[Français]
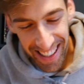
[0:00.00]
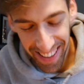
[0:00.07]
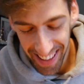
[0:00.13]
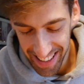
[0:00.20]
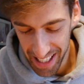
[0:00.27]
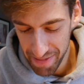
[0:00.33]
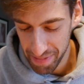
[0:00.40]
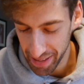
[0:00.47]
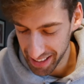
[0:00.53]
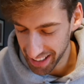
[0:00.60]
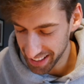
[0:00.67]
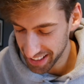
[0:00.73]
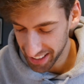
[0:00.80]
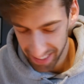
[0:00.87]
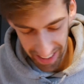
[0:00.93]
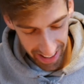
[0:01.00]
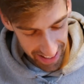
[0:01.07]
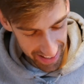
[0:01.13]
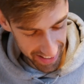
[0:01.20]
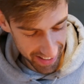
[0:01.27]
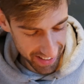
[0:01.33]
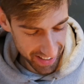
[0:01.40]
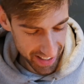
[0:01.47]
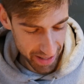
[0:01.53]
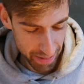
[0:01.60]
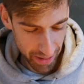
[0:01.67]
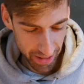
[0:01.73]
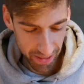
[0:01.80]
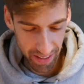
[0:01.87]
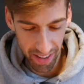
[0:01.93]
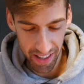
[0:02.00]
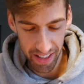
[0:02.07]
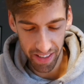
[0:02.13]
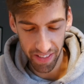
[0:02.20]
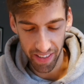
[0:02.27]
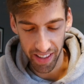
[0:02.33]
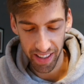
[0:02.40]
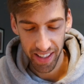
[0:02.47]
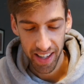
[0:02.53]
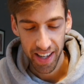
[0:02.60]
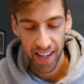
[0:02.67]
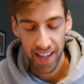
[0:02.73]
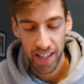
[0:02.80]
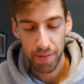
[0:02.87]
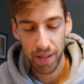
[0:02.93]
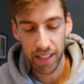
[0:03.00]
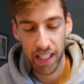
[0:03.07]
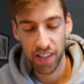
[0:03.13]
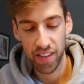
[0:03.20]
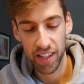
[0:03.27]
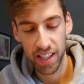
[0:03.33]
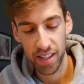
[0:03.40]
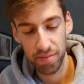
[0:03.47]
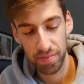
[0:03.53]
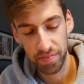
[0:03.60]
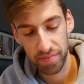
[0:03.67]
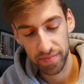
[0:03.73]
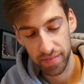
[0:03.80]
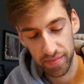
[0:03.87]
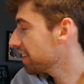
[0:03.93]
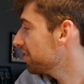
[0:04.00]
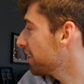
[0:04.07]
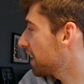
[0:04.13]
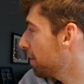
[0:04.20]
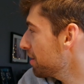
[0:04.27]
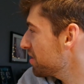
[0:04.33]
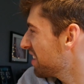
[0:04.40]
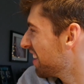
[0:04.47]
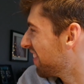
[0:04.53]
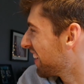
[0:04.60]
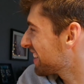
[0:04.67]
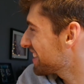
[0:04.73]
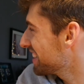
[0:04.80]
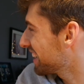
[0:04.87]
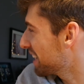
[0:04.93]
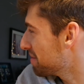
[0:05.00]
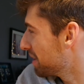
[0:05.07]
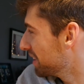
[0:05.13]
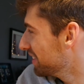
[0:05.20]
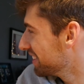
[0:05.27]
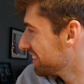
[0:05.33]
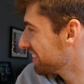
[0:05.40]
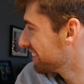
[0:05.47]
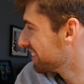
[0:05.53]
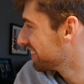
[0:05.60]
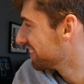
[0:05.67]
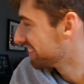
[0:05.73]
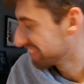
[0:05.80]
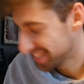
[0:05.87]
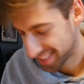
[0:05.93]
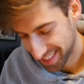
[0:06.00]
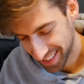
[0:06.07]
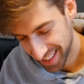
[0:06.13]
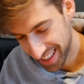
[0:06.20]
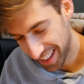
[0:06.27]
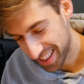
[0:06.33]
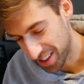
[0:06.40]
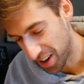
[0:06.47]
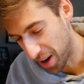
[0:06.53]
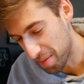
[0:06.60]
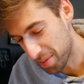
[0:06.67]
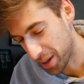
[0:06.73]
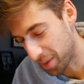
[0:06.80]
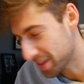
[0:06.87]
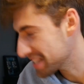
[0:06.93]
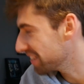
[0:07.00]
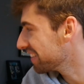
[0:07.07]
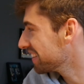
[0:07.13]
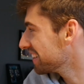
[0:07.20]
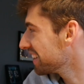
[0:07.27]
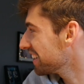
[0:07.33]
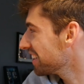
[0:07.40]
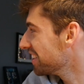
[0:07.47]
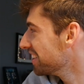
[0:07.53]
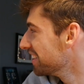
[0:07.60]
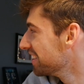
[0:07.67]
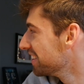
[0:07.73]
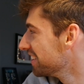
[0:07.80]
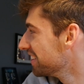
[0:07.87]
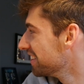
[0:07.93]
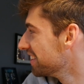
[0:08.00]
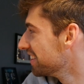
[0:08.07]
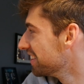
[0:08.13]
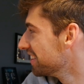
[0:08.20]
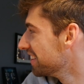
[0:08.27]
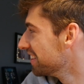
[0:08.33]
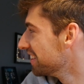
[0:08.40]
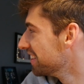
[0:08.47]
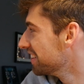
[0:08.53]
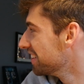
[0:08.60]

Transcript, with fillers: je vais essayer de pas tenter de quoi avec ça. Je sais pas trop quand je vais faire. Je pense que je vais comme. Mais comment tu vas faire ça avec la balle Je dirais que je comprends pas comment ça va venir là. On va voir la vidéo.